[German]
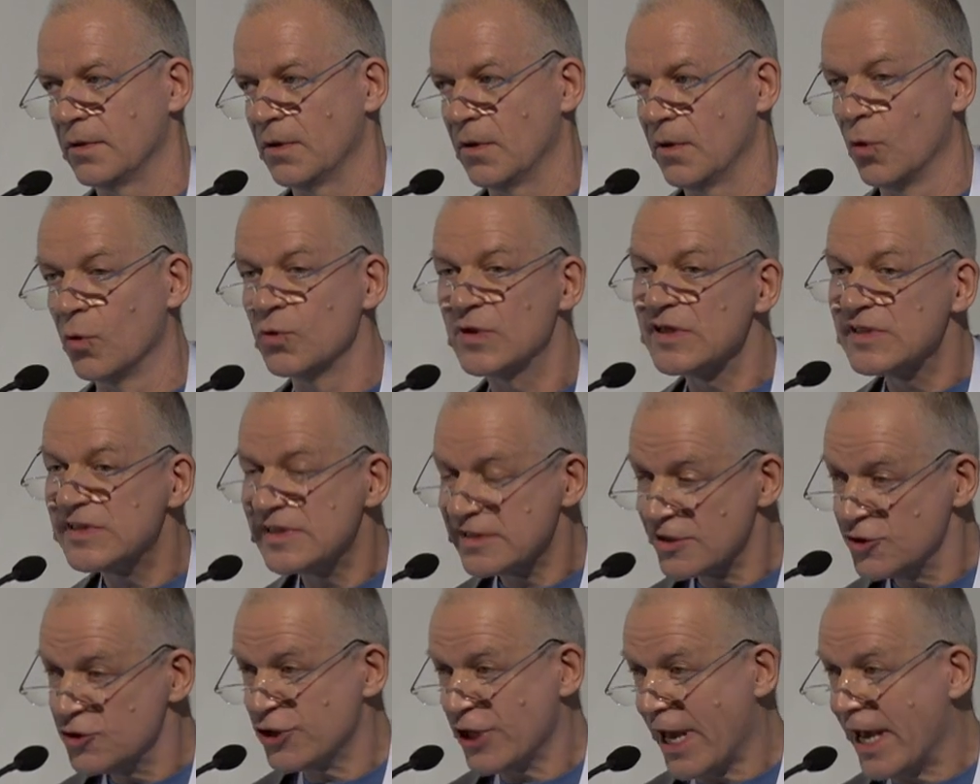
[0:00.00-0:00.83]
Und das ist
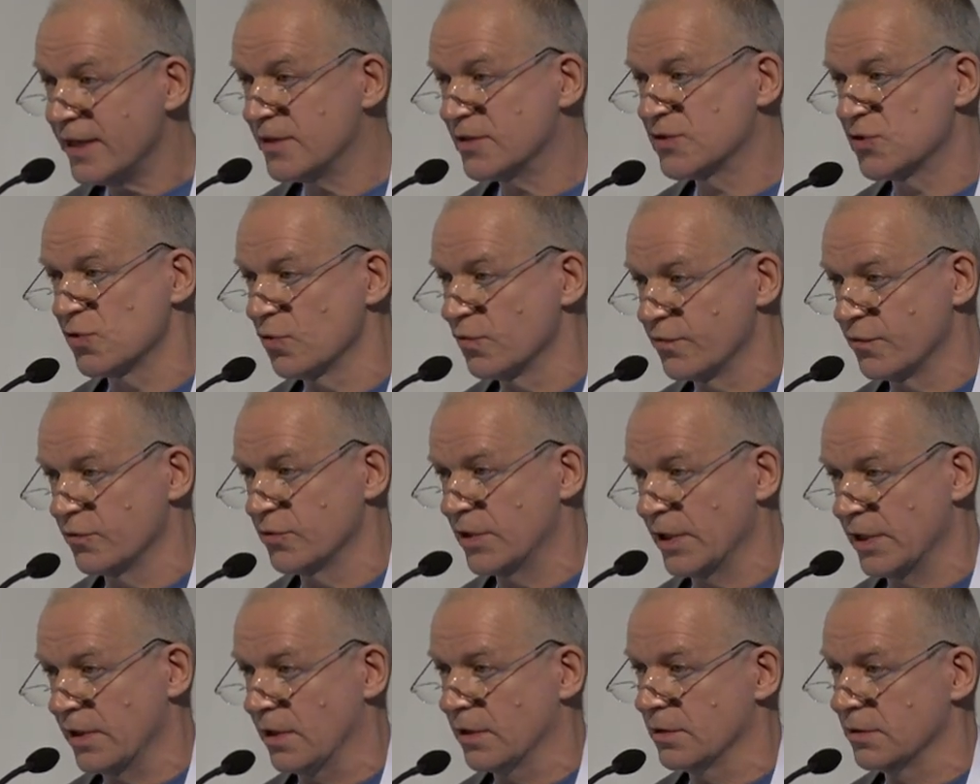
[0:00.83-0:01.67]
gescheit so von
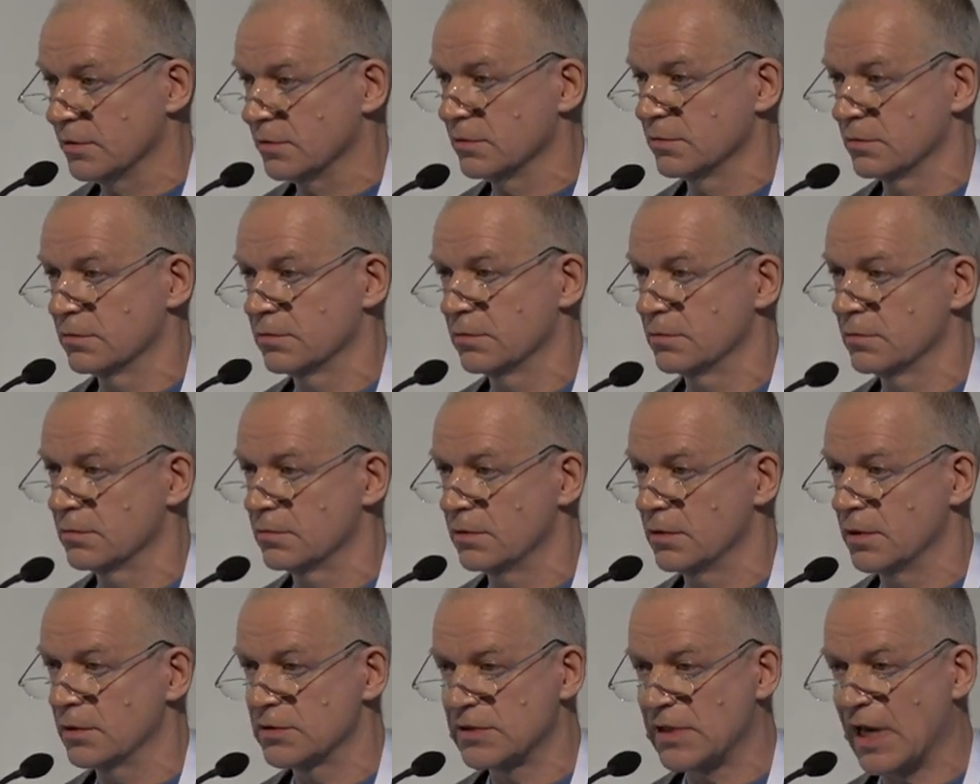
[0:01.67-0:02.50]
denen.
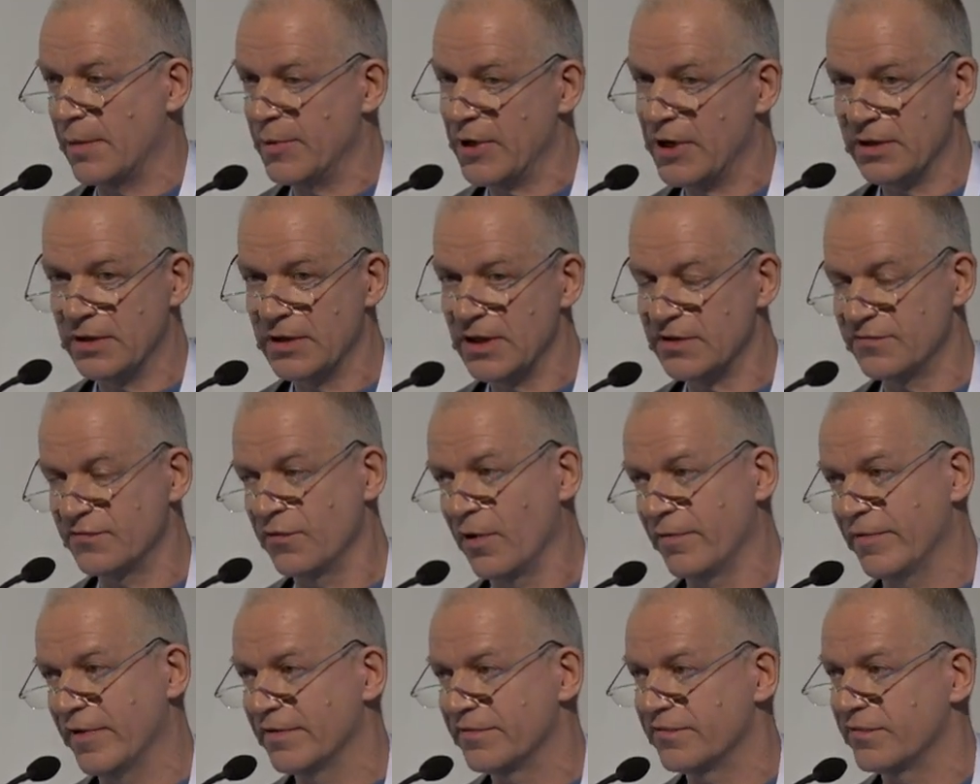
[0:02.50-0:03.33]
Das kann man ihnen nicht
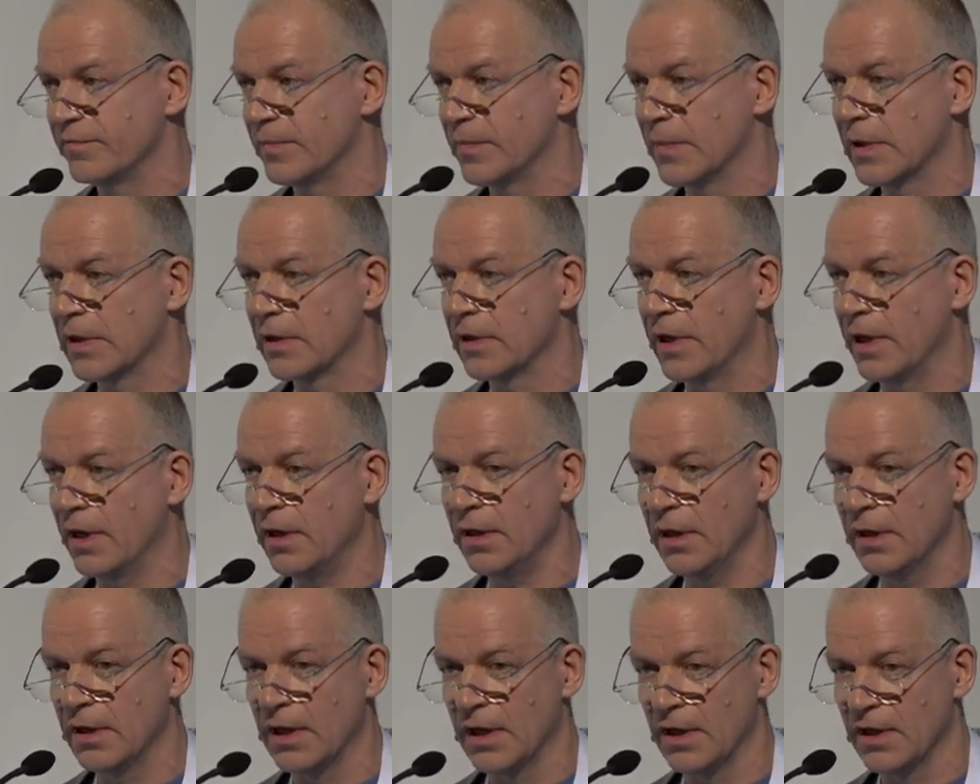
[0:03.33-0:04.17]
vorwerfen. Ja?
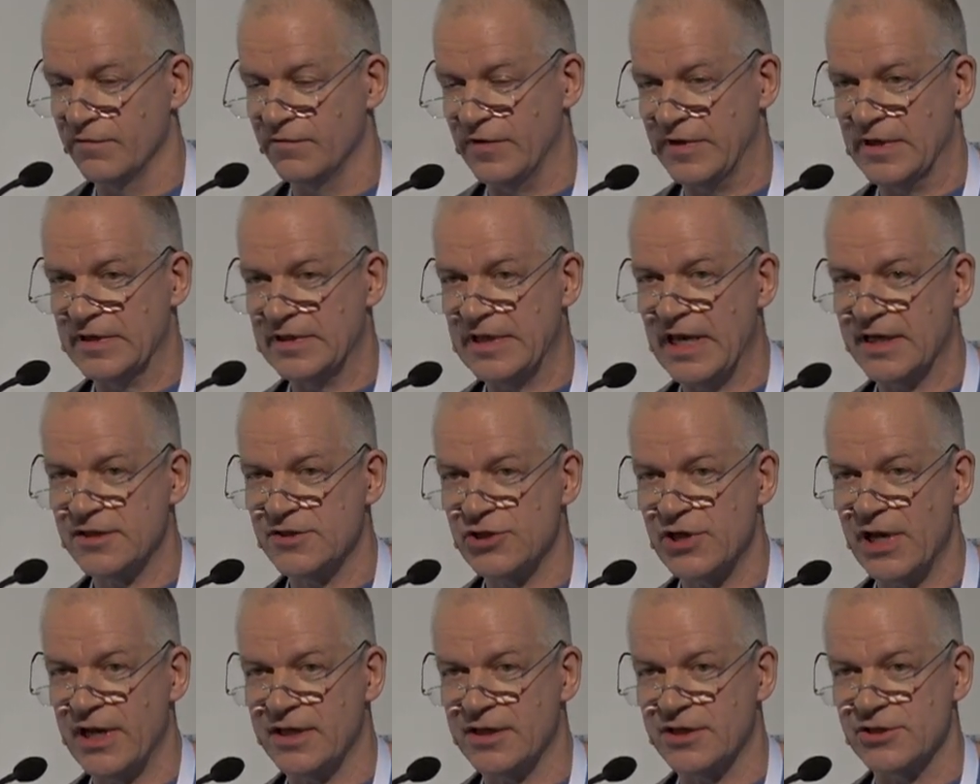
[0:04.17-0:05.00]
Wenn der Text
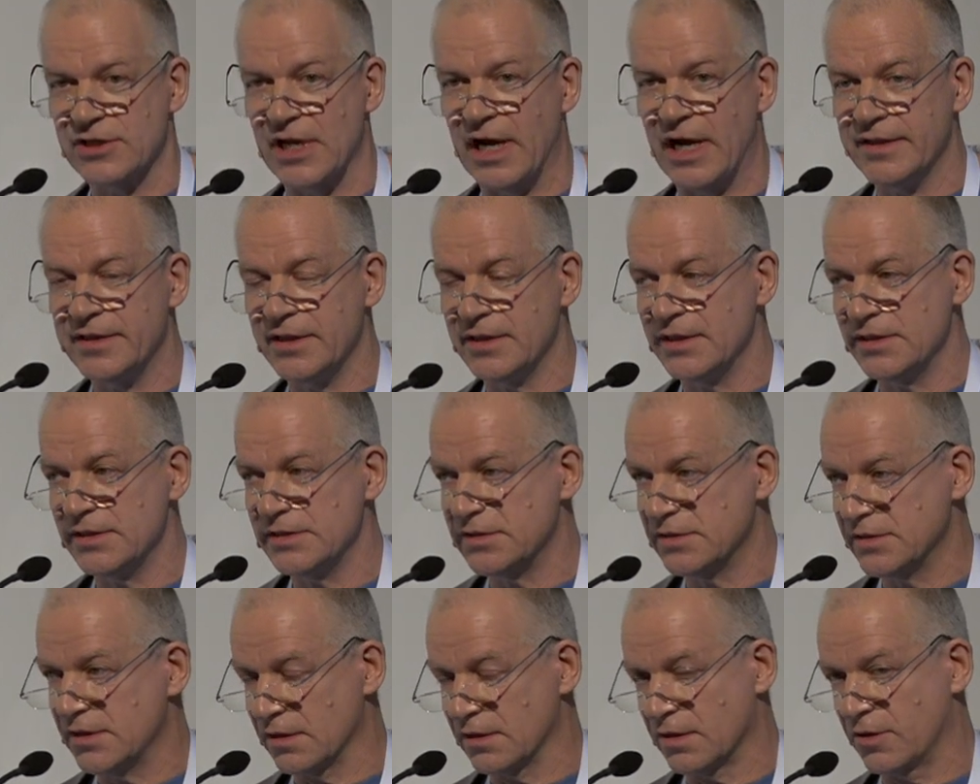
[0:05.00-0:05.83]
schlecht gestaltet
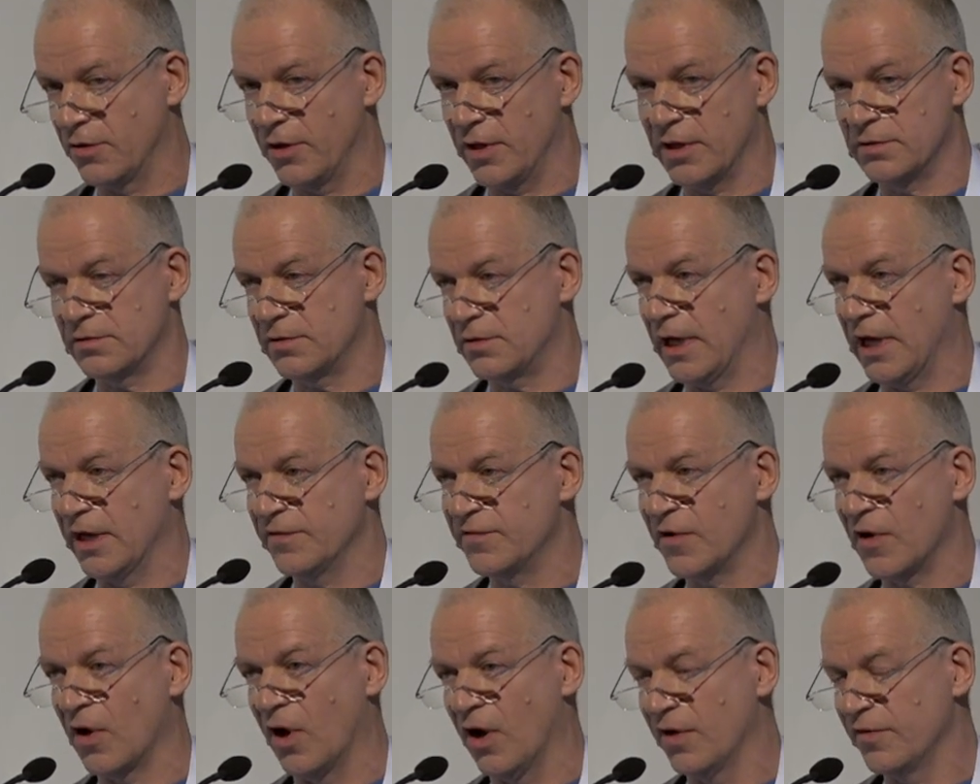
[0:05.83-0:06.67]
ist, dann gehört
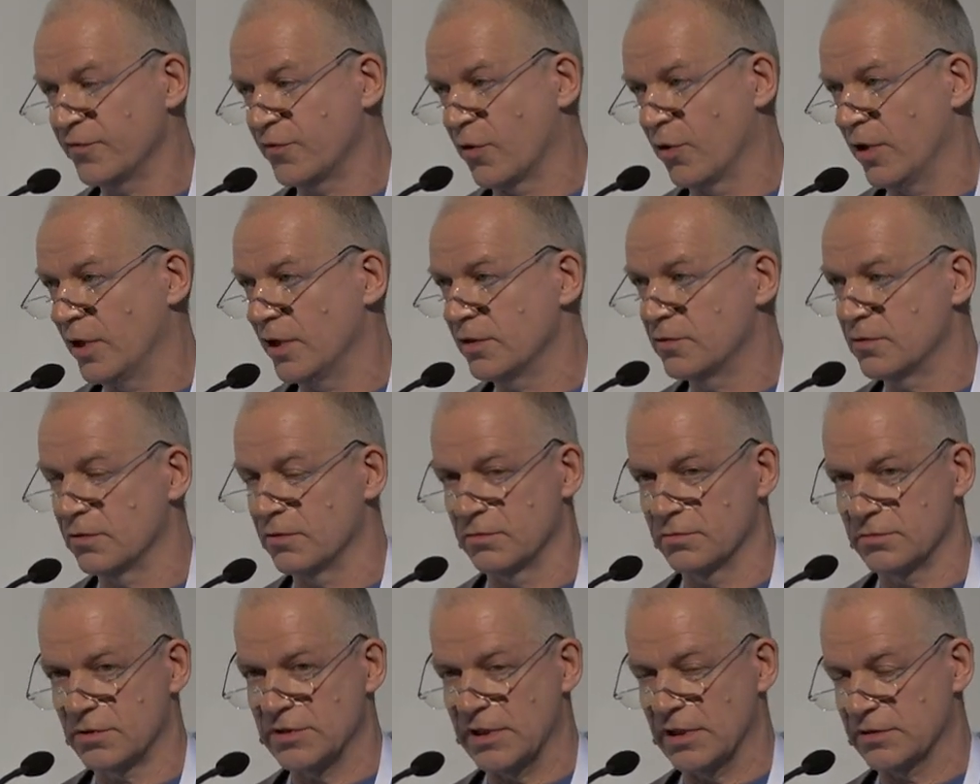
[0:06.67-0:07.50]
einfach aufgehört
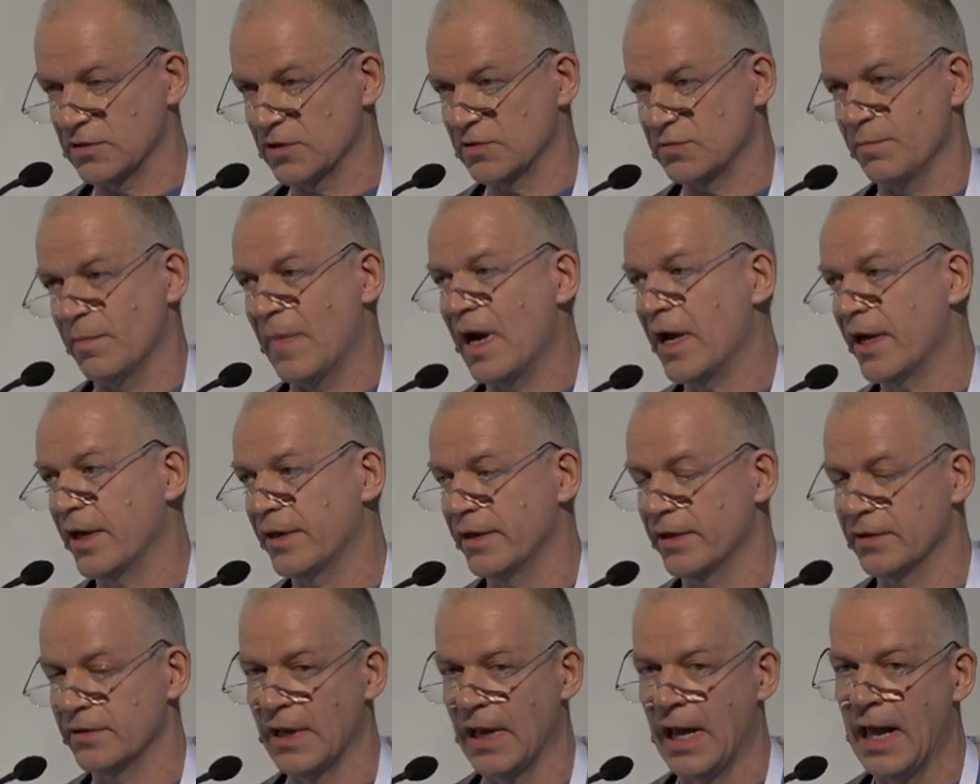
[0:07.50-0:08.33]
und gesagt, das mache ich
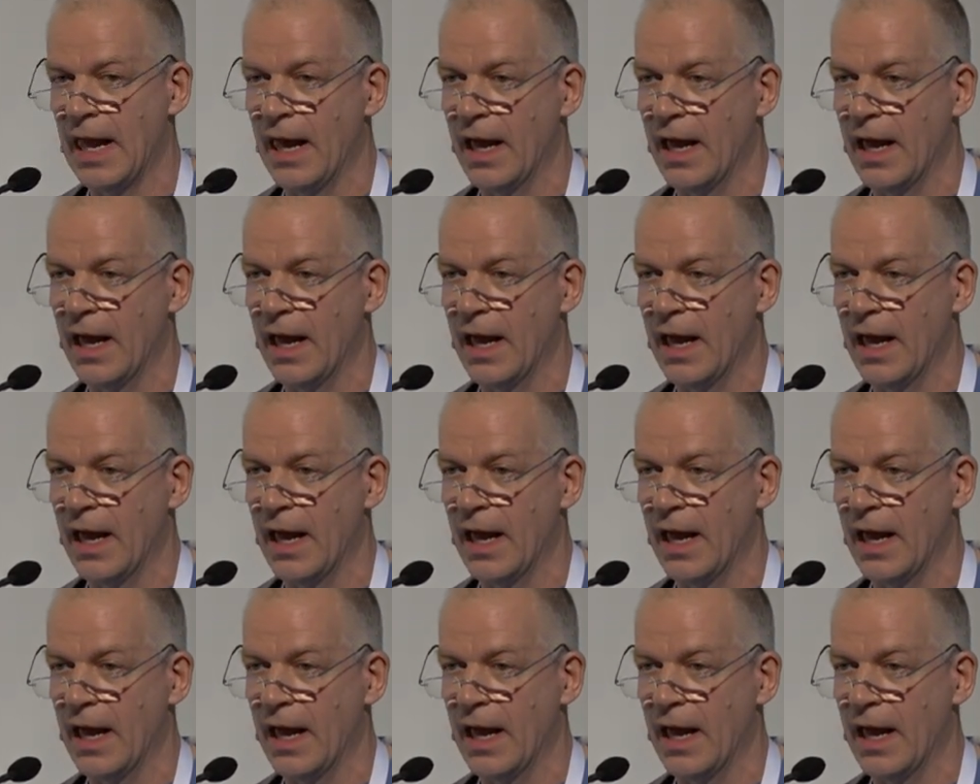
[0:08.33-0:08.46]
nicht.